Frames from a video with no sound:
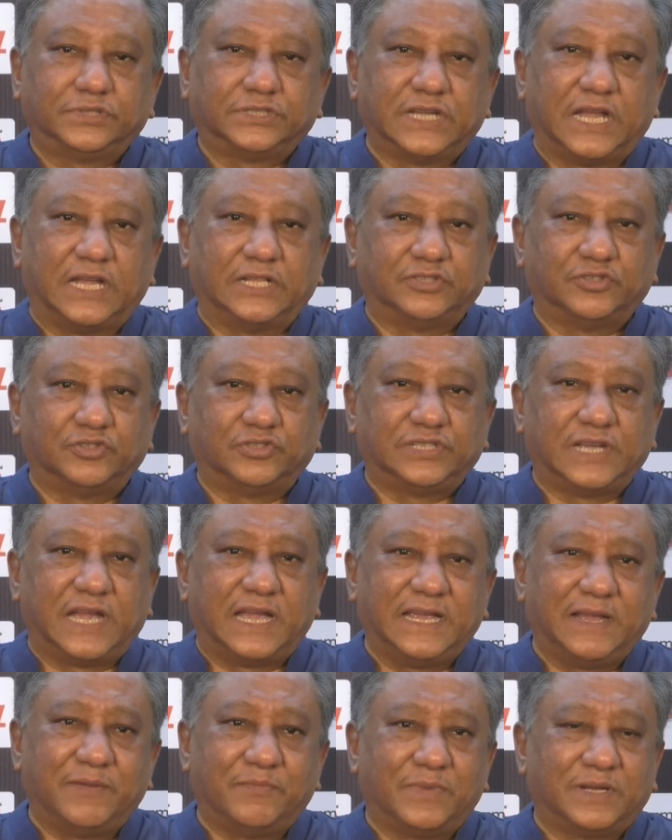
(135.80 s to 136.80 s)
সাহায্য
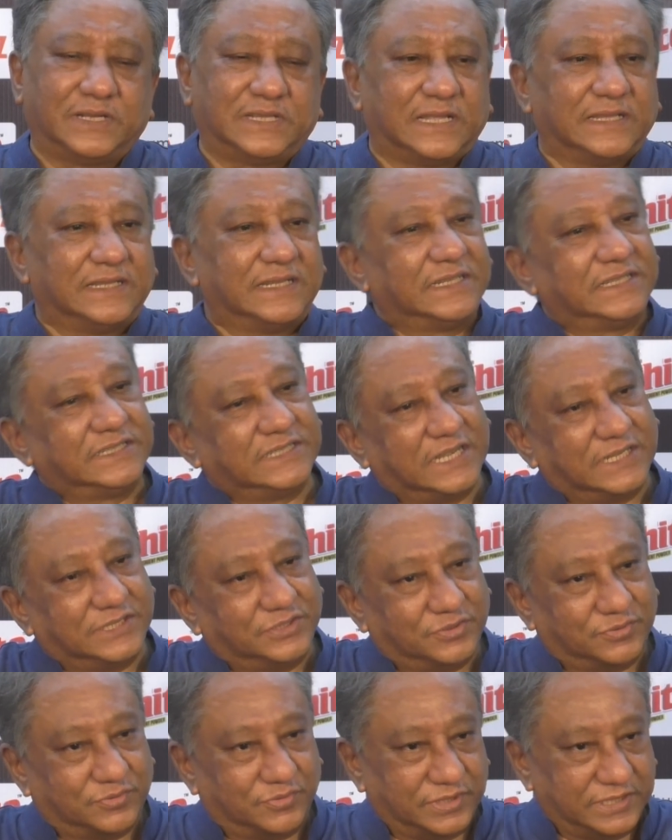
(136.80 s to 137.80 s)
চায় আমরা তাদেরকে
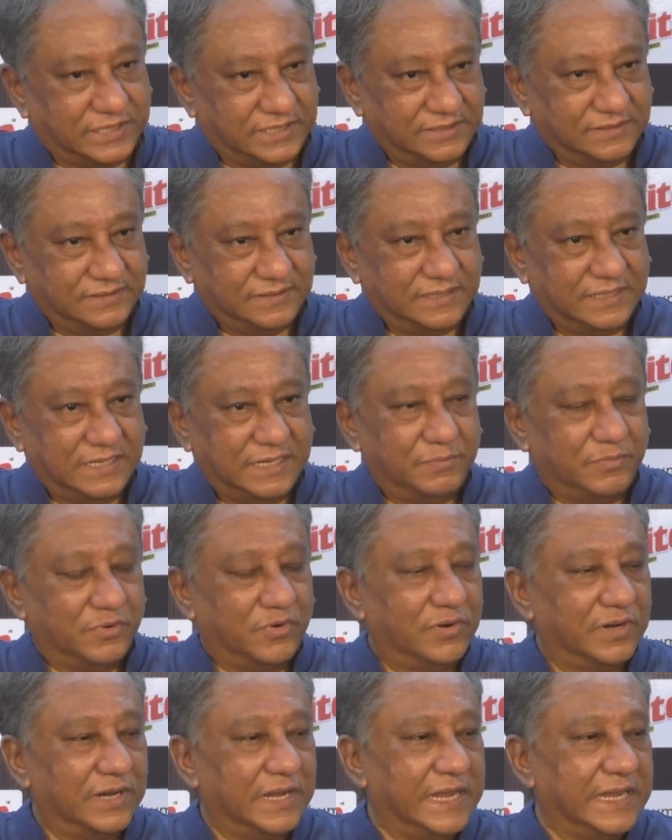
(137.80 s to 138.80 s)
সাহায্য করি
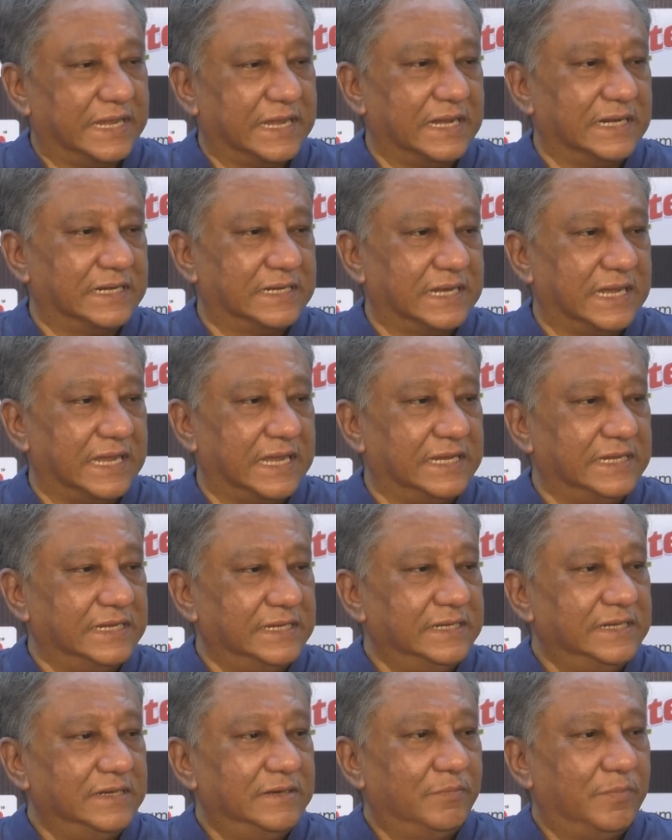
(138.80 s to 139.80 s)
এবং এখানটায়
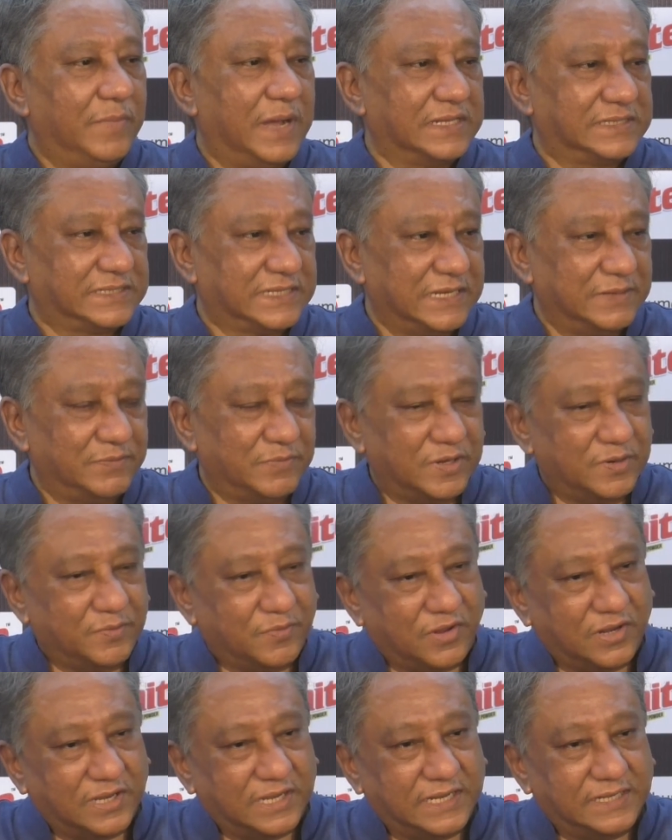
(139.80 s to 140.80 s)
বাস্কেটবল
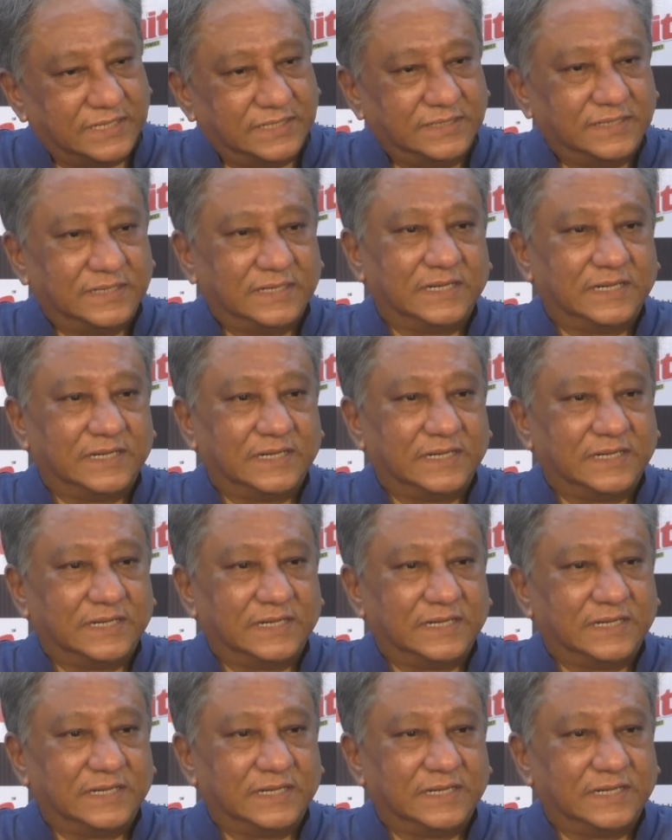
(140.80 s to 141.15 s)
বলেন